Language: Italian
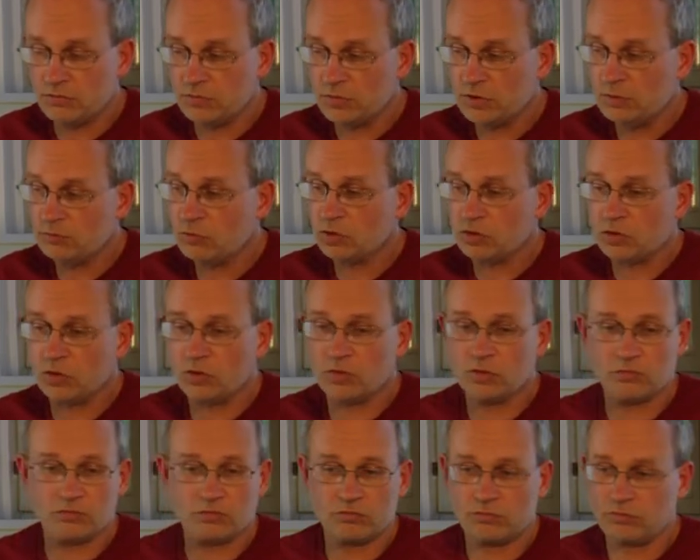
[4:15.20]
in
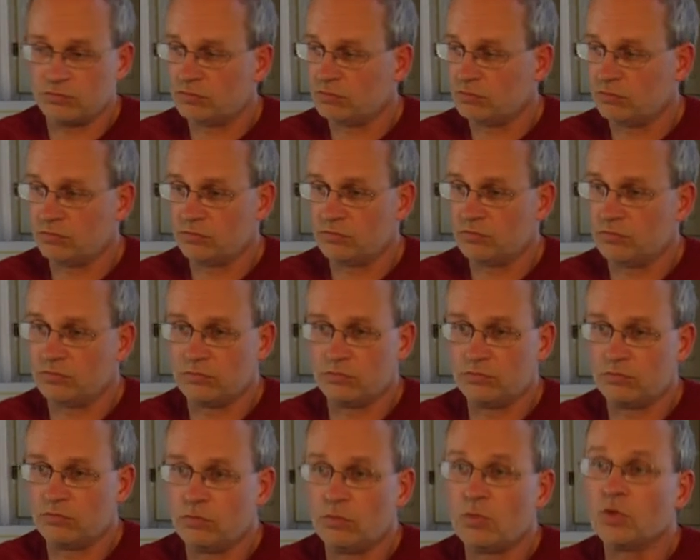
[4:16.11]
modo
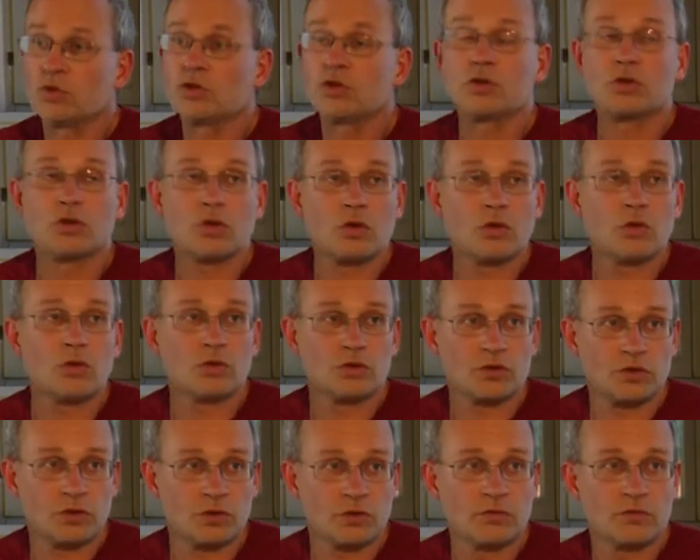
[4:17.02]

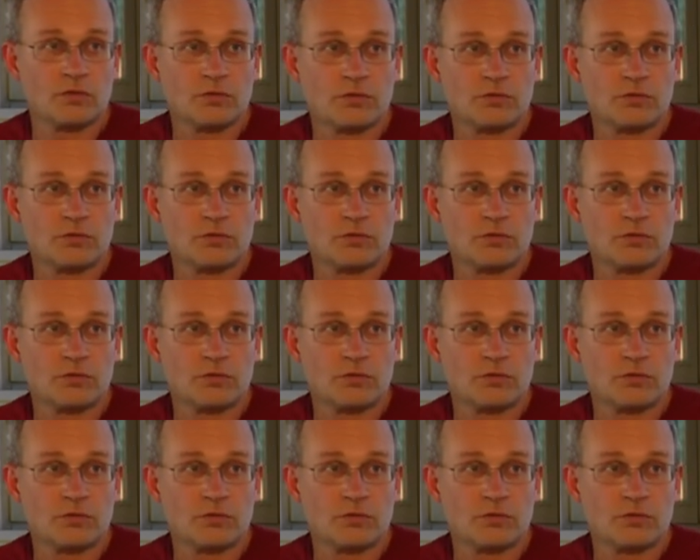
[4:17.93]
mostruoso,